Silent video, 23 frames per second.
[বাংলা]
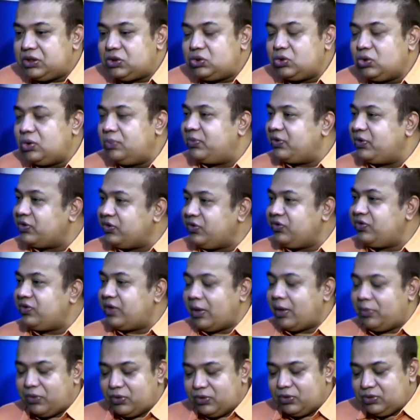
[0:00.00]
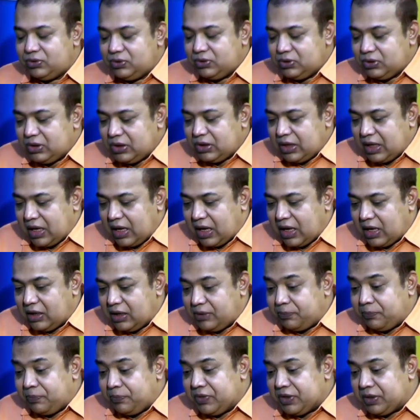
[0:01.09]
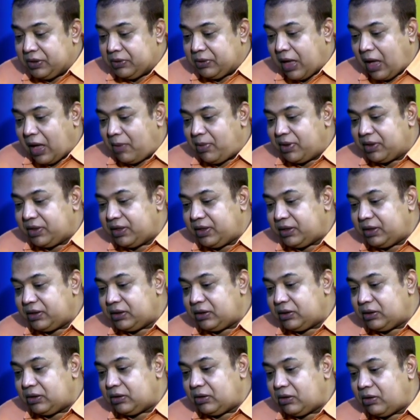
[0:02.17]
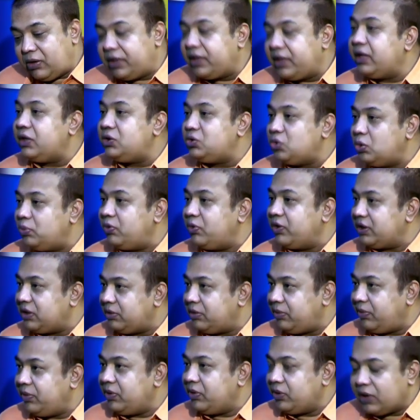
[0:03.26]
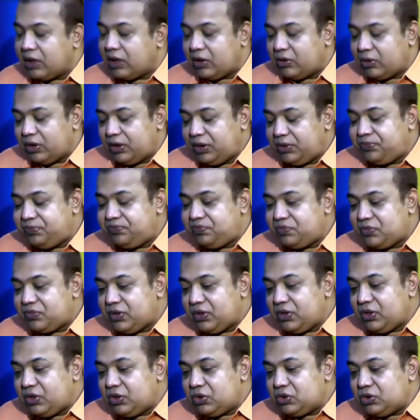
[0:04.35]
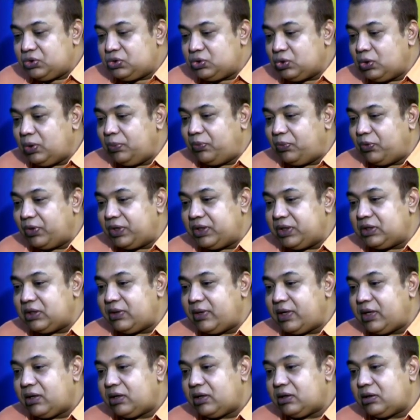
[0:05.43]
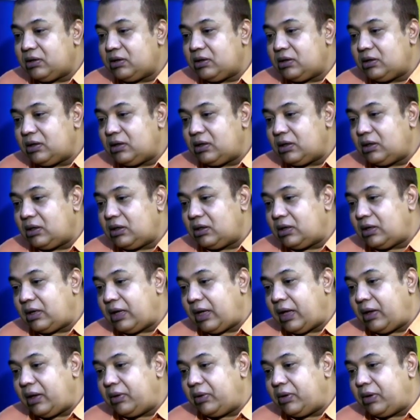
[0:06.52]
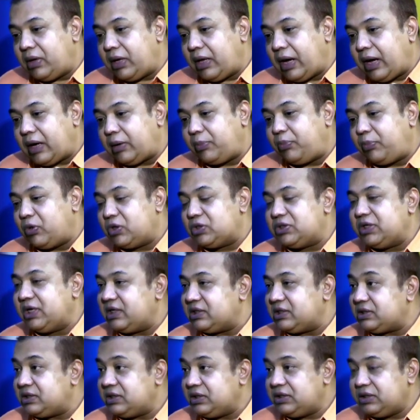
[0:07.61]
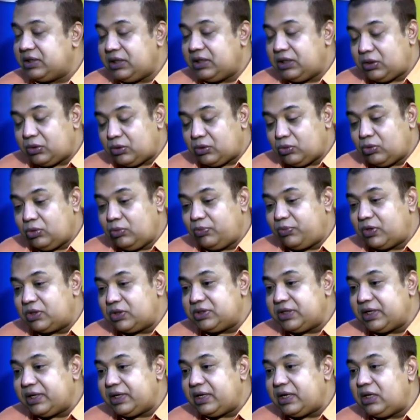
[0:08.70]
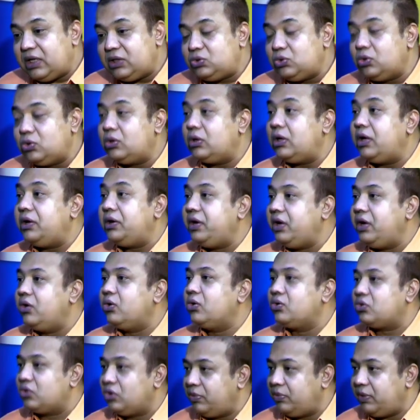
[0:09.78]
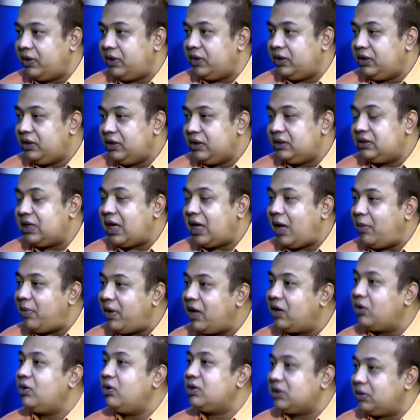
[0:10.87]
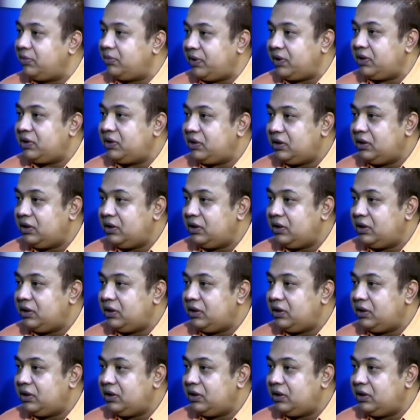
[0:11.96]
যে চুল প্রতিস্থাপন আমাদের অনেকেরই চুল পড়ে যায় বিভিন্ন কারণে চুল পড়ে যাওয়ার একটা পর্যায় আছে যে কোন পর্যায়ে গেলে চুল রিগ্রোথ হবে যে আবার গজাবে